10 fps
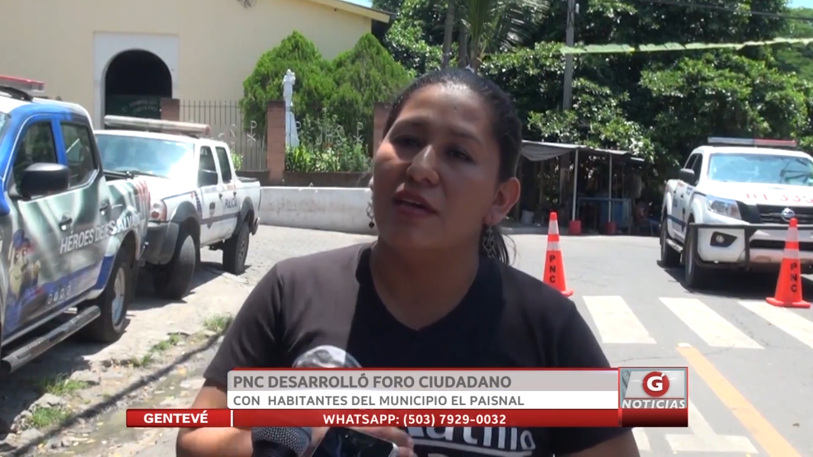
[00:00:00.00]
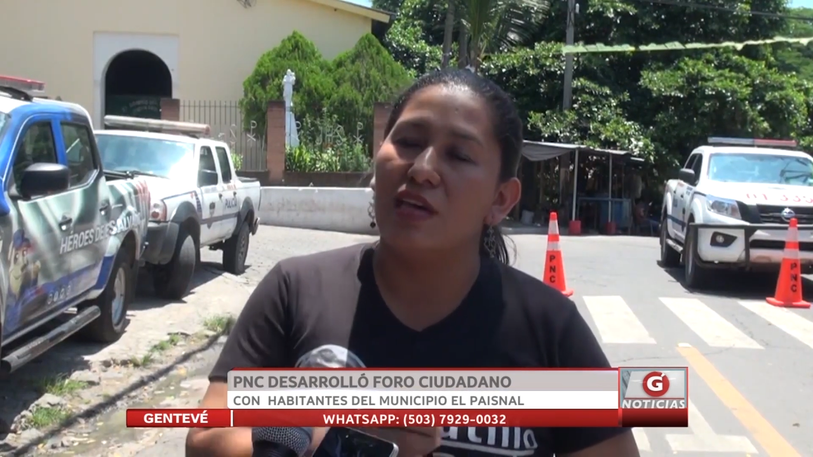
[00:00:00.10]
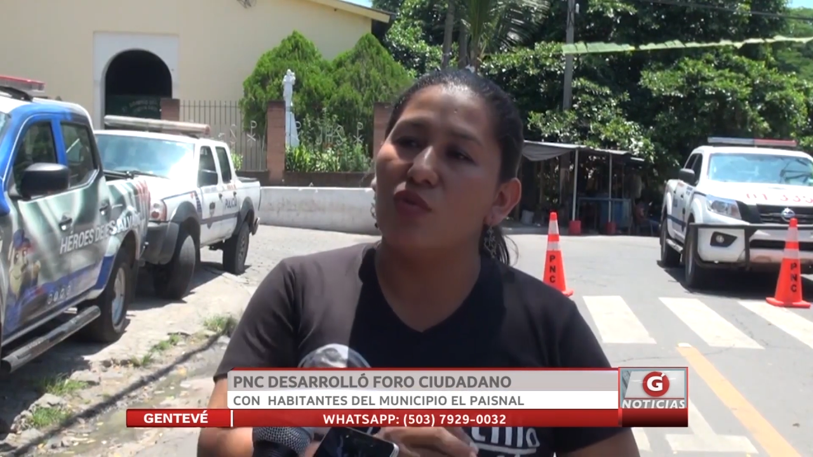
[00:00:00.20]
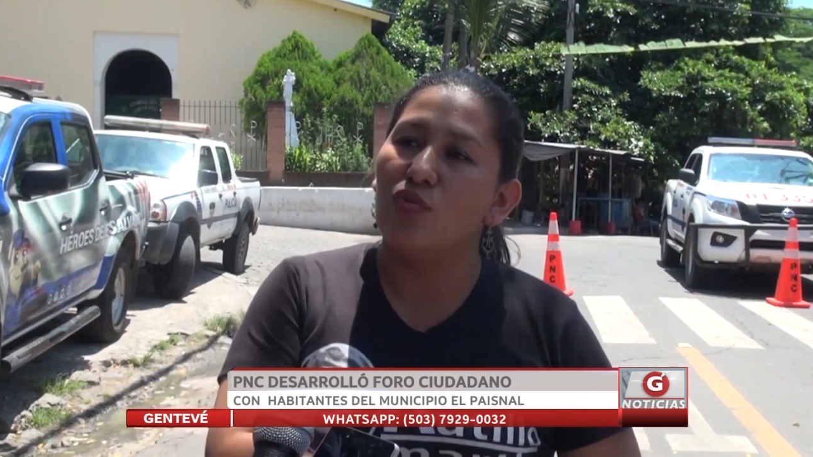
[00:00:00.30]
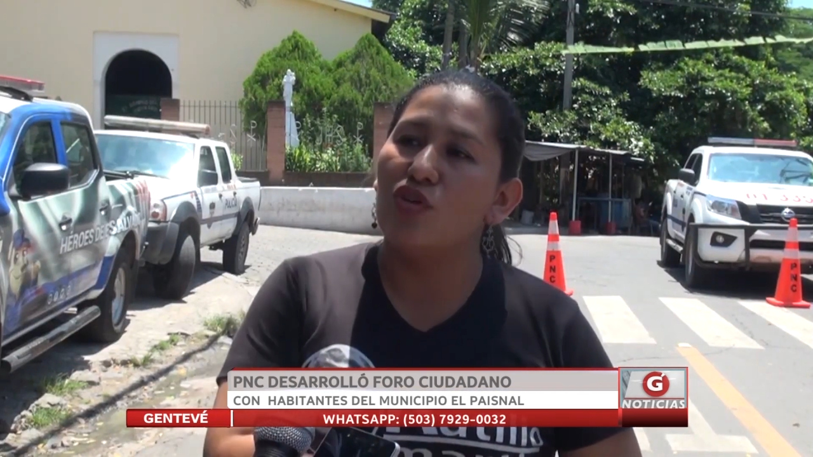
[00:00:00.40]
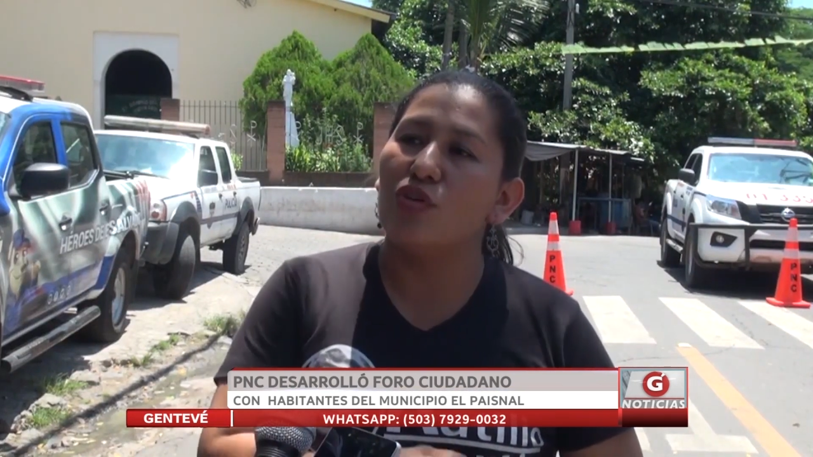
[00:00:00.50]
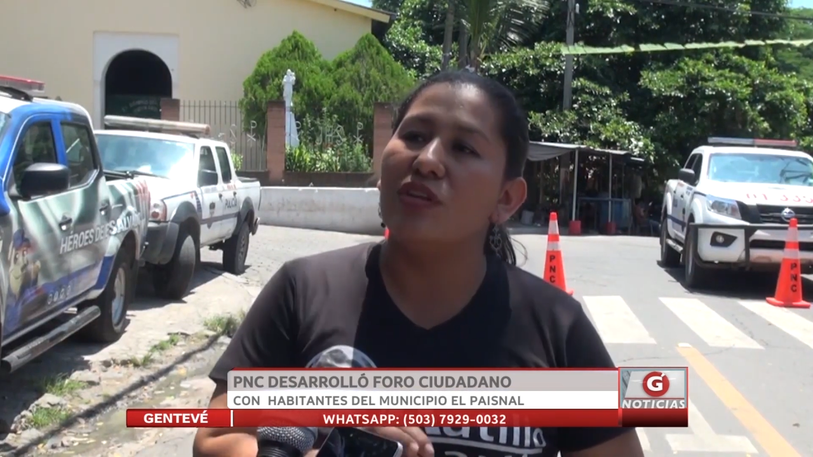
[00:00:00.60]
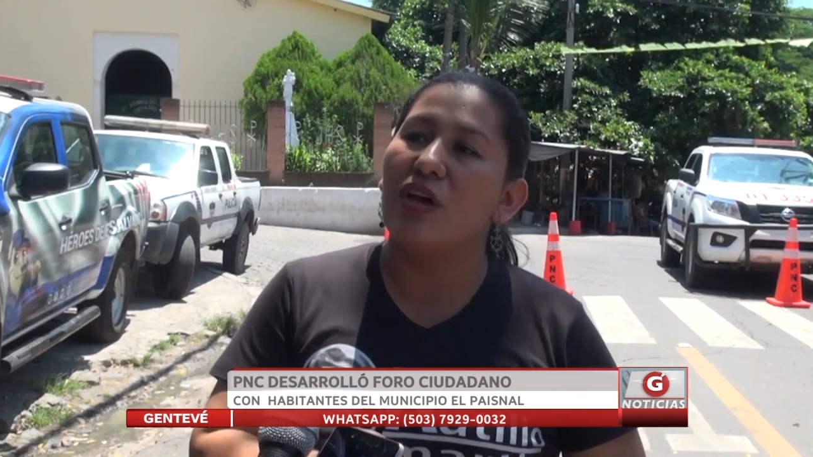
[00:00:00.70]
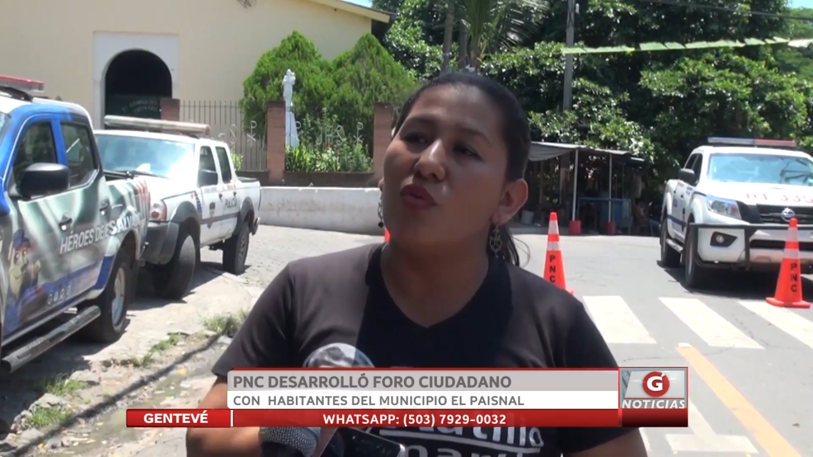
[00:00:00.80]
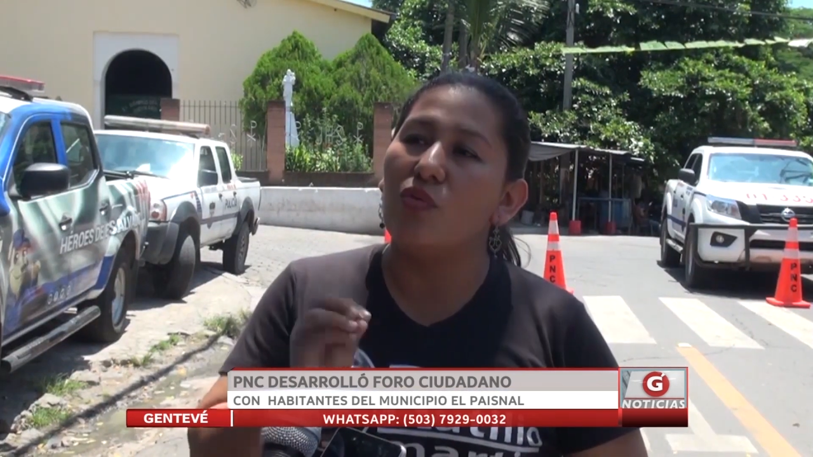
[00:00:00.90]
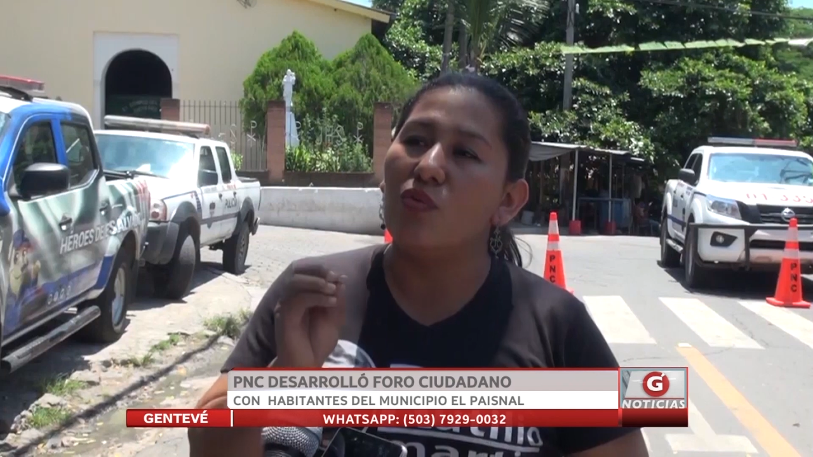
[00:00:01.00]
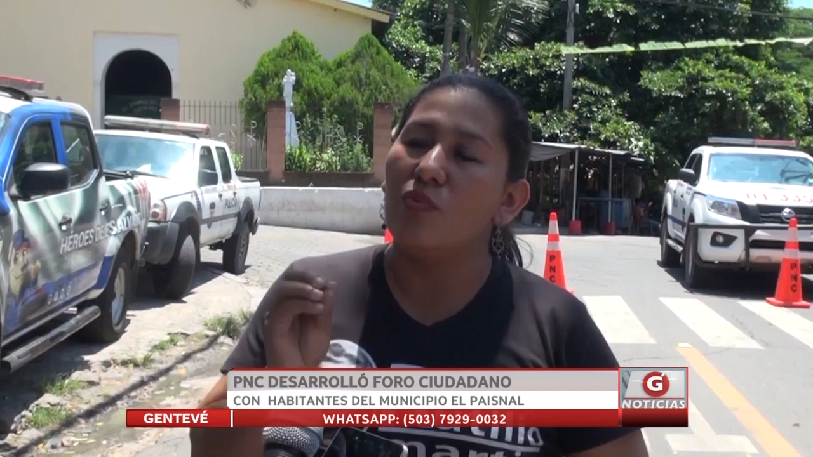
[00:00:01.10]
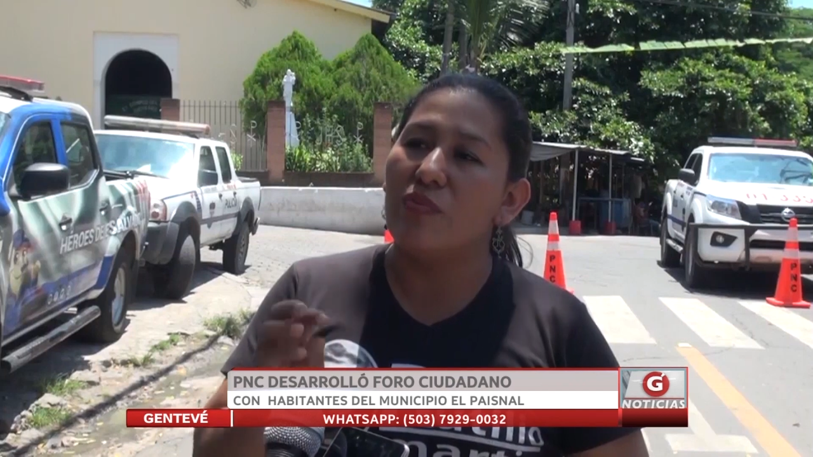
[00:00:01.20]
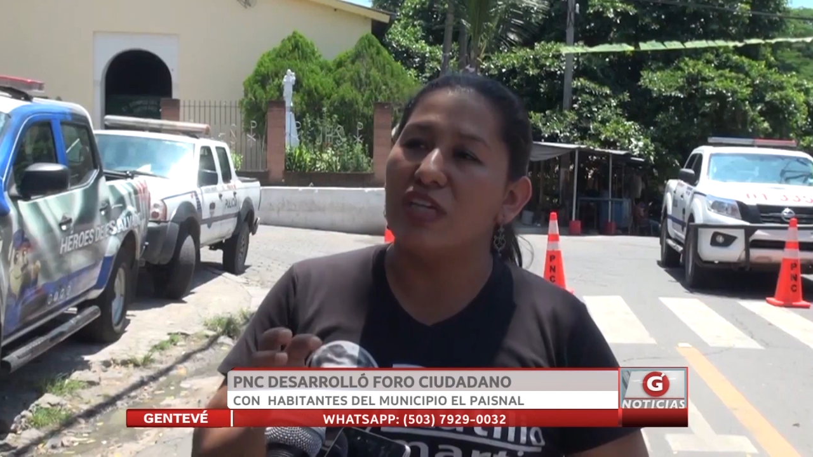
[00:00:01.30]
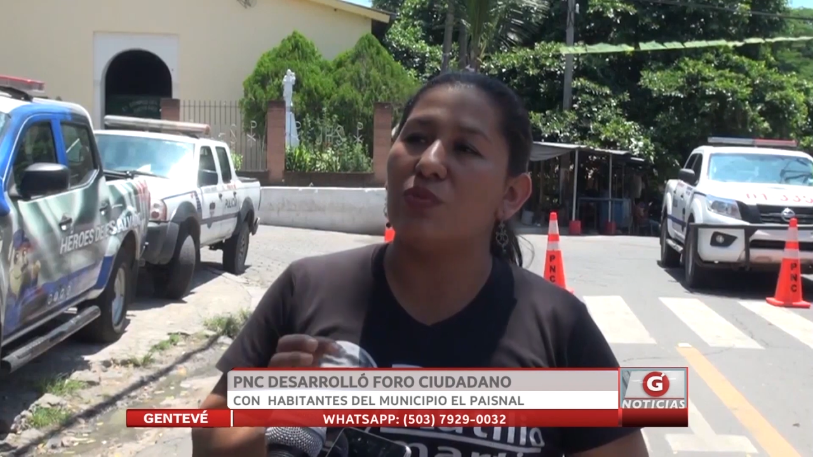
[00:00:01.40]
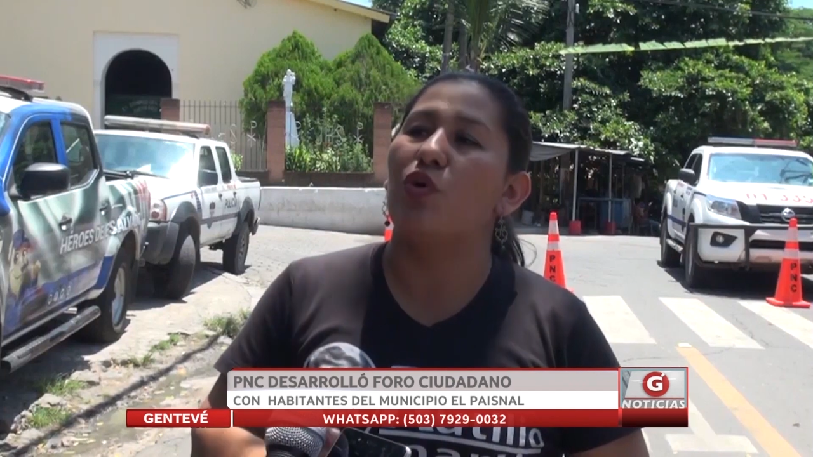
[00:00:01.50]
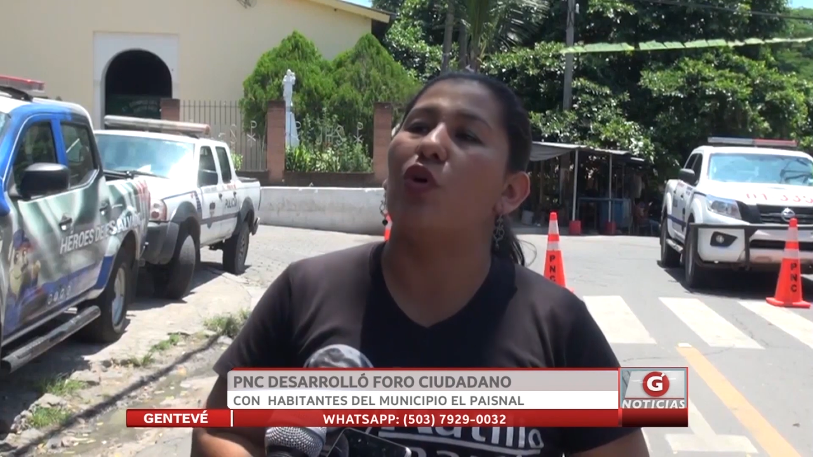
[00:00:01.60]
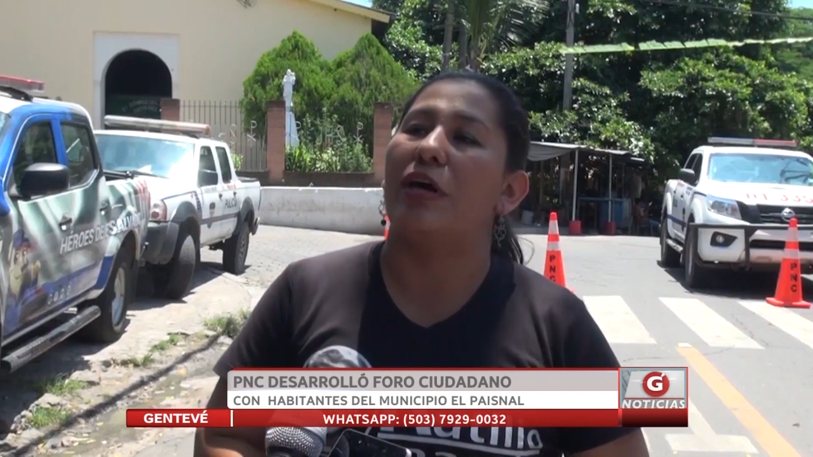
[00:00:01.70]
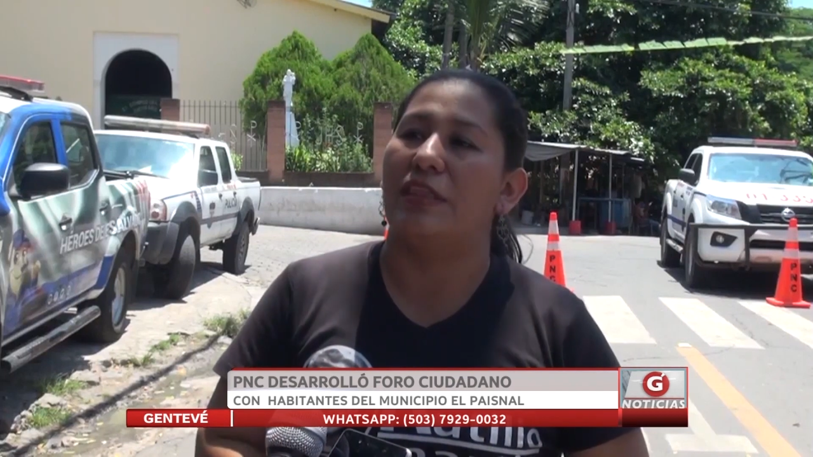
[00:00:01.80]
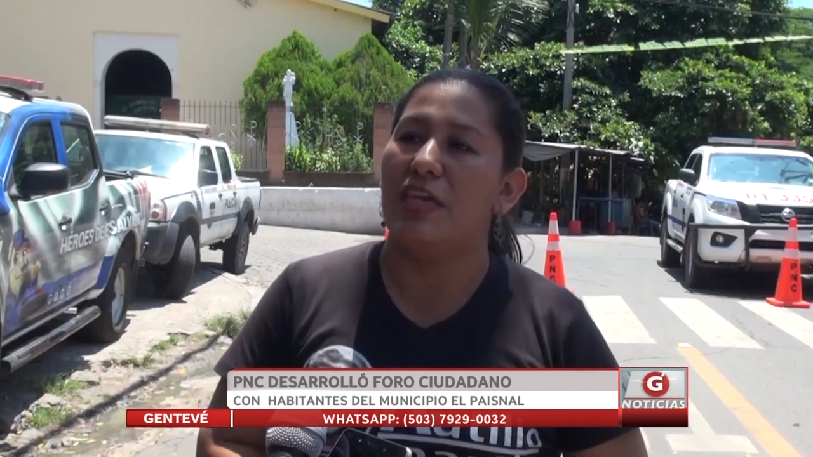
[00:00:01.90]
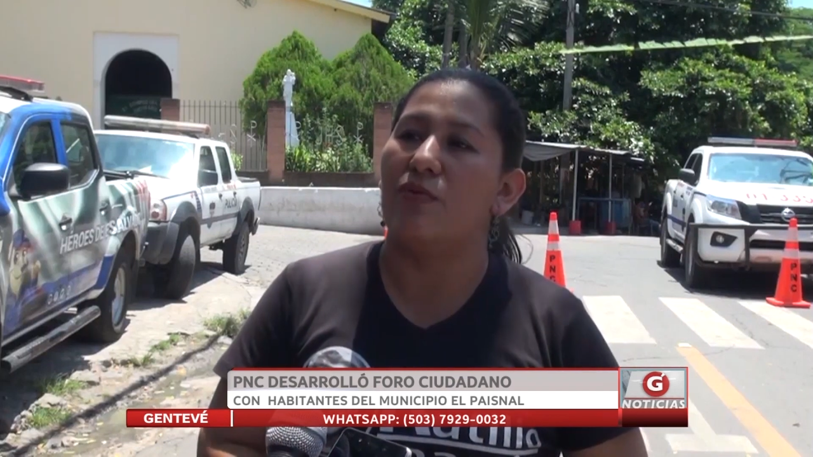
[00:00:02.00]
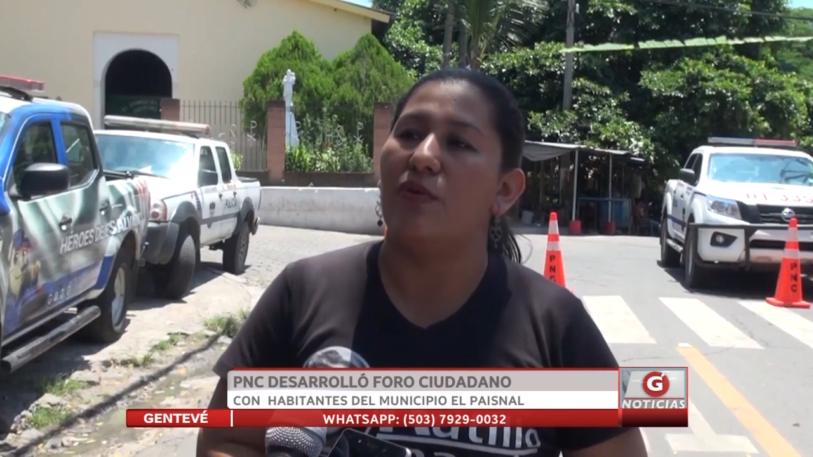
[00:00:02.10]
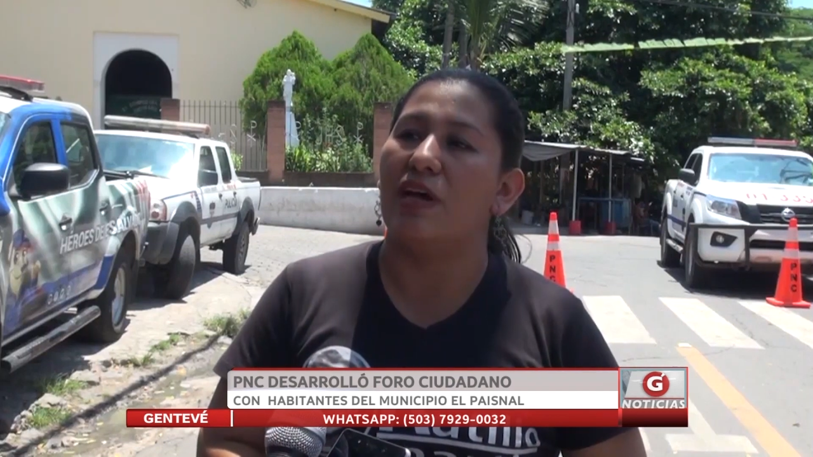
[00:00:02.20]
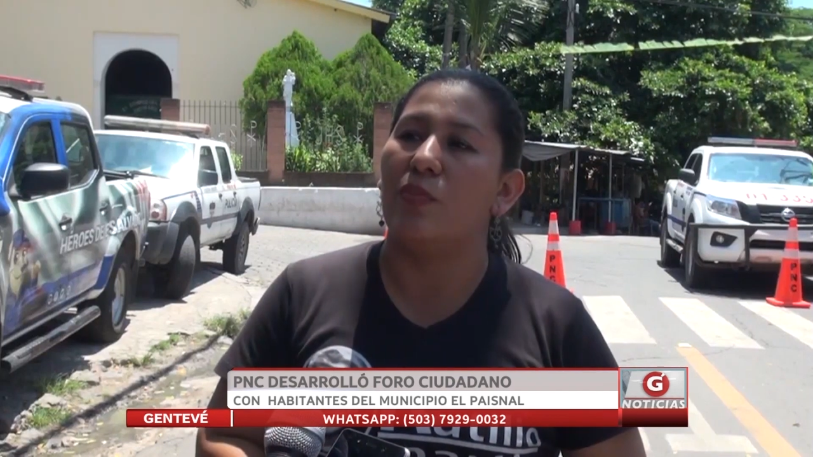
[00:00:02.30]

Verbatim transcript: en unión de un mismo objetivo,